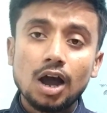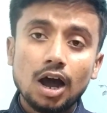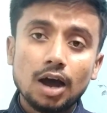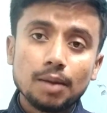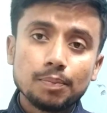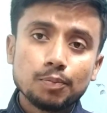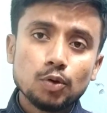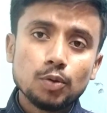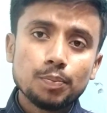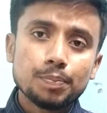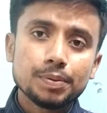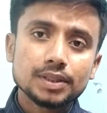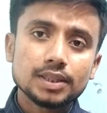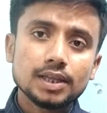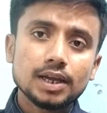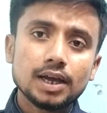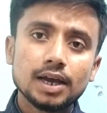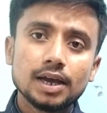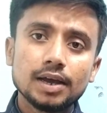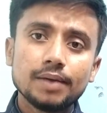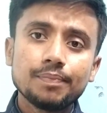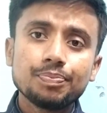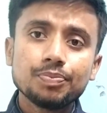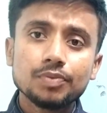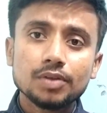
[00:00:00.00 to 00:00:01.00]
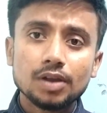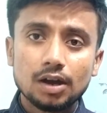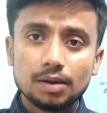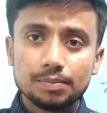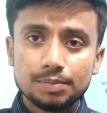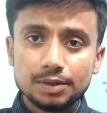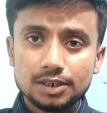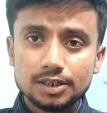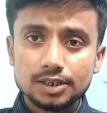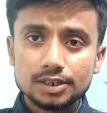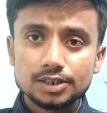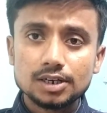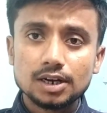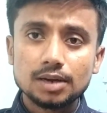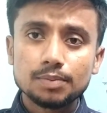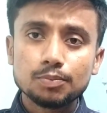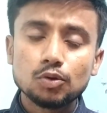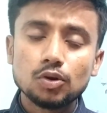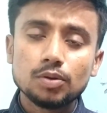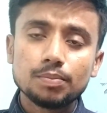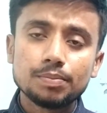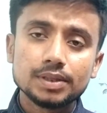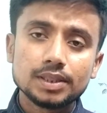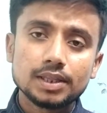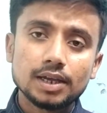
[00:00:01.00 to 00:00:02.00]
आपको पता है अभी जस्ट
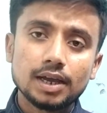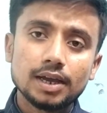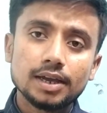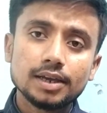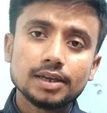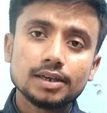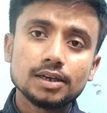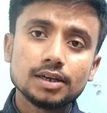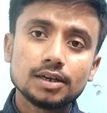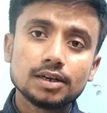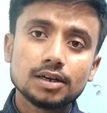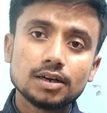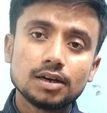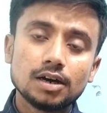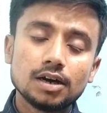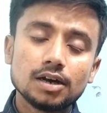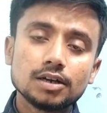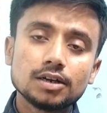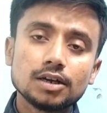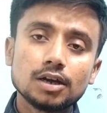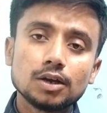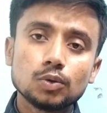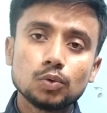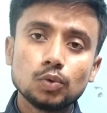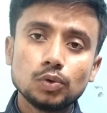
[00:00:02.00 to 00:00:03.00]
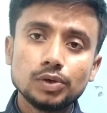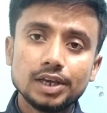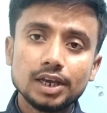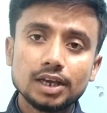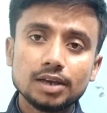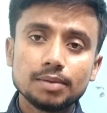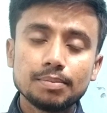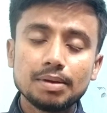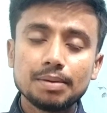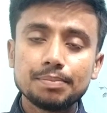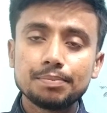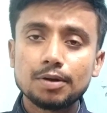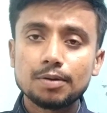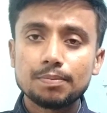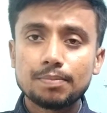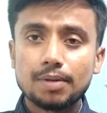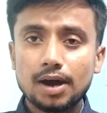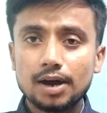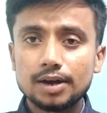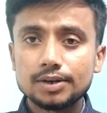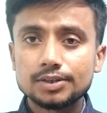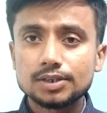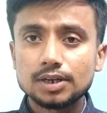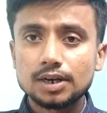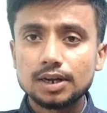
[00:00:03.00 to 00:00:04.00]
आपको हम बताएं कि अगर घर का कोई एक मेंबर
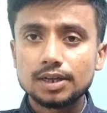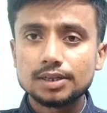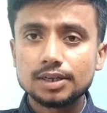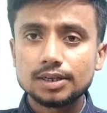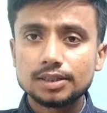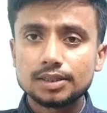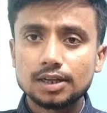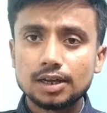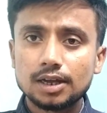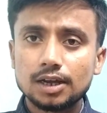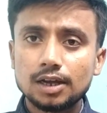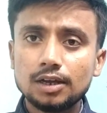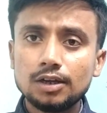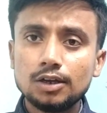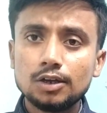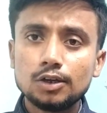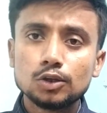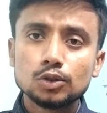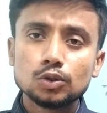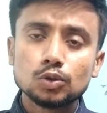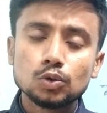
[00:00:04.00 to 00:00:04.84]
बाहर चला जाता है